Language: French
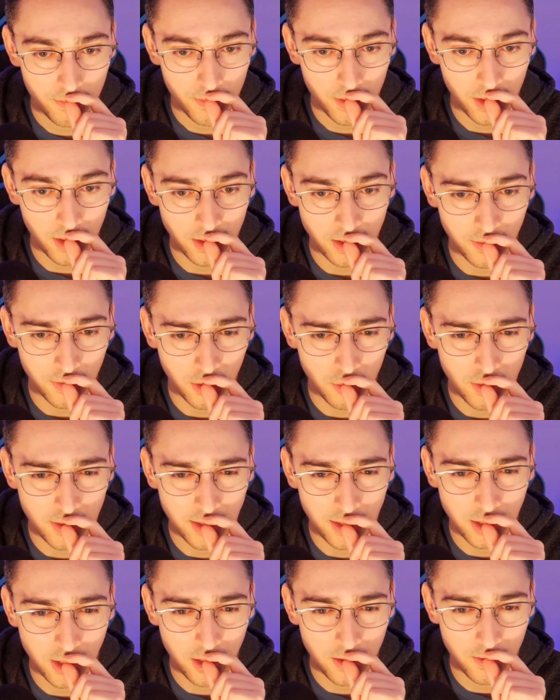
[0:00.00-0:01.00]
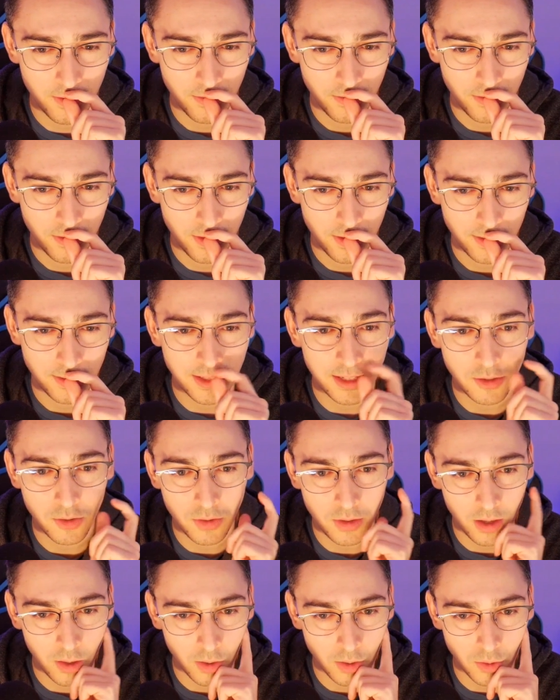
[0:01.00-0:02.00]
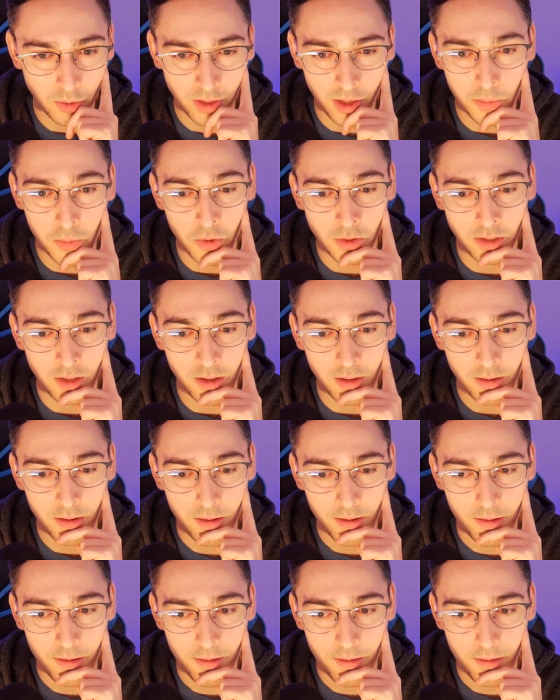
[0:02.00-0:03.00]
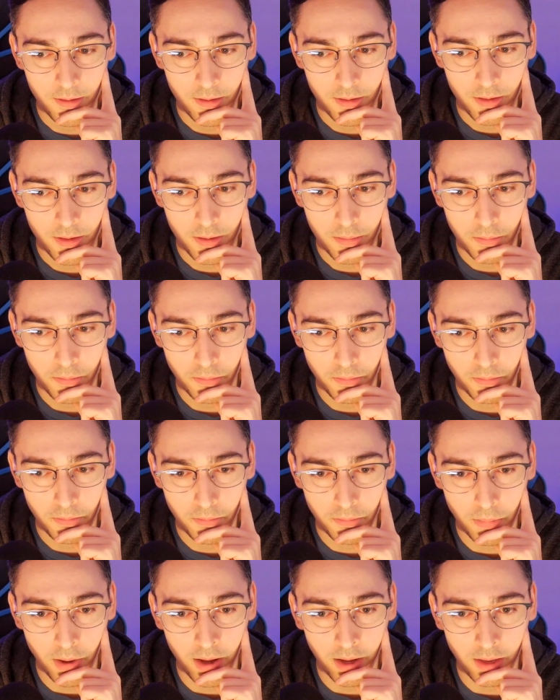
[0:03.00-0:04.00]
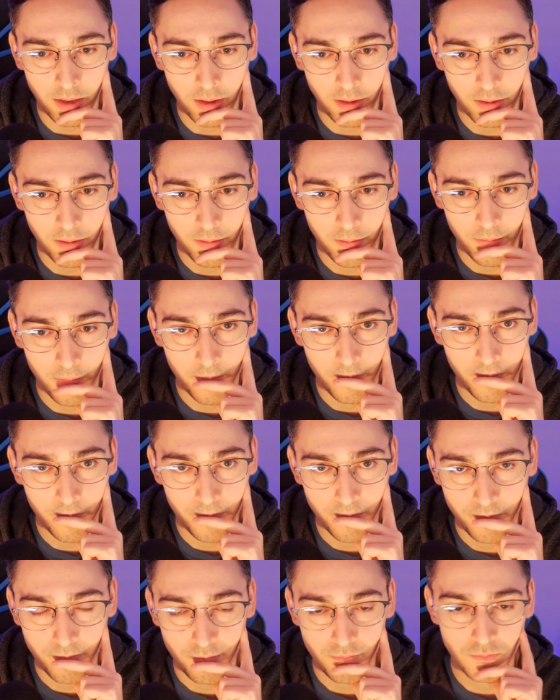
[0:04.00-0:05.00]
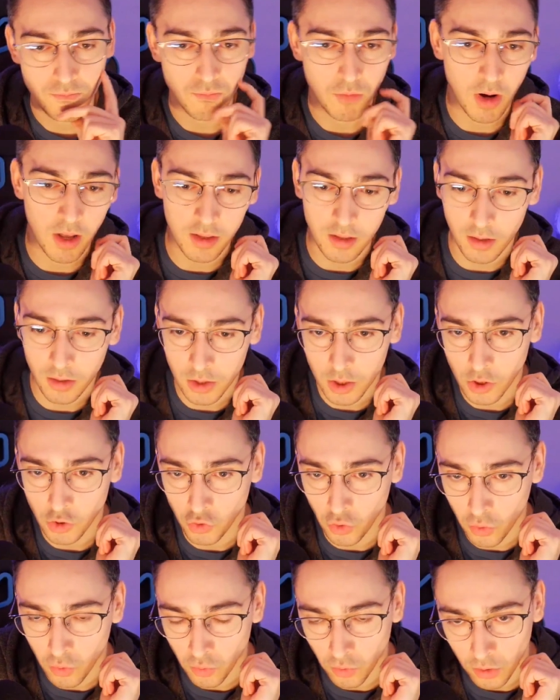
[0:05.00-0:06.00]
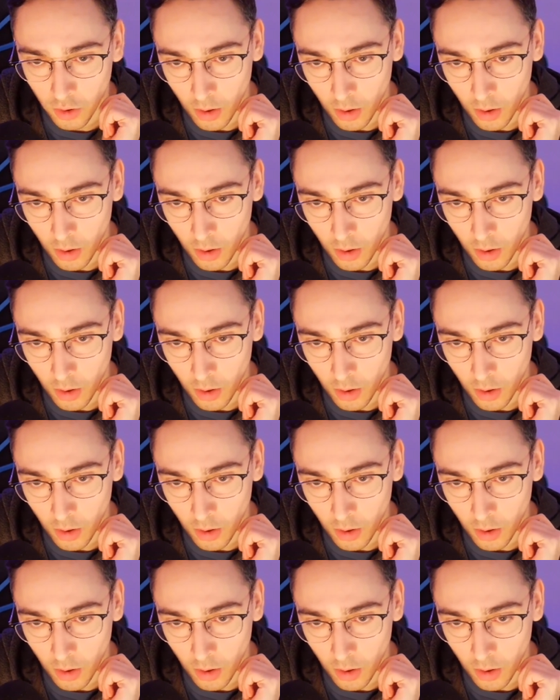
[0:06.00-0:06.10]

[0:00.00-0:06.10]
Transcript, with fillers: Attends, ça fait quoi ça déjà Ça sonne à 200%. Pareil. Là, tranquille, je counter